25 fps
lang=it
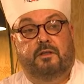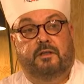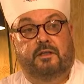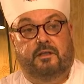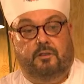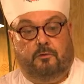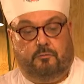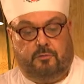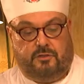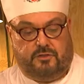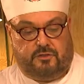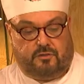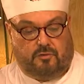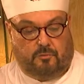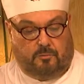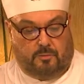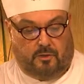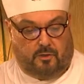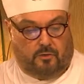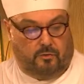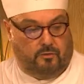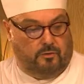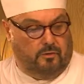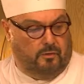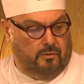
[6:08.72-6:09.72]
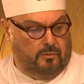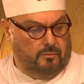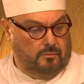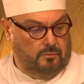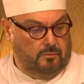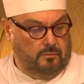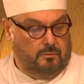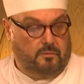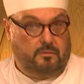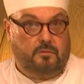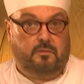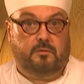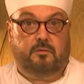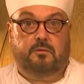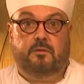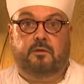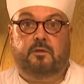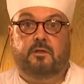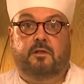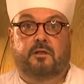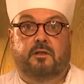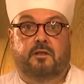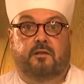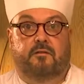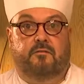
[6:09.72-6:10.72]
in questo brodo,
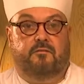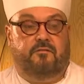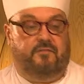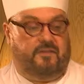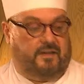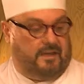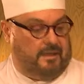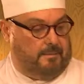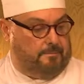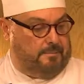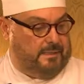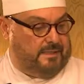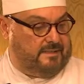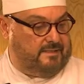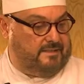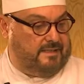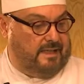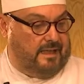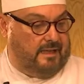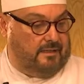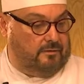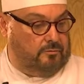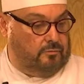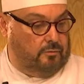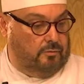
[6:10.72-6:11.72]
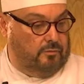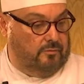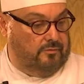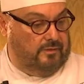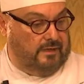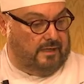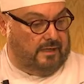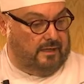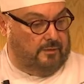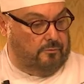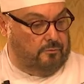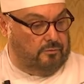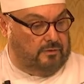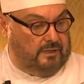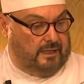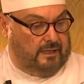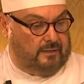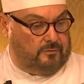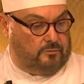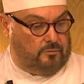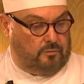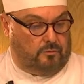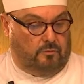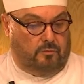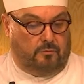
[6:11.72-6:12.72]
verrà passato, verrà
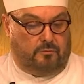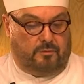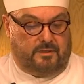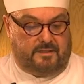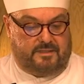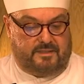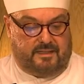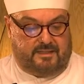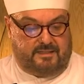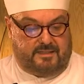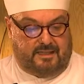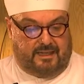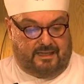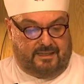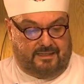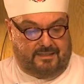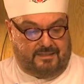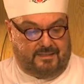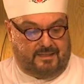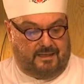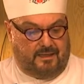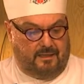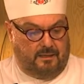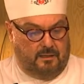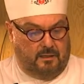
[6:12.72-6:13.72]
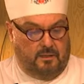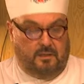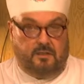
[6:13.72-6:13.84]
aiutato con questa salsa,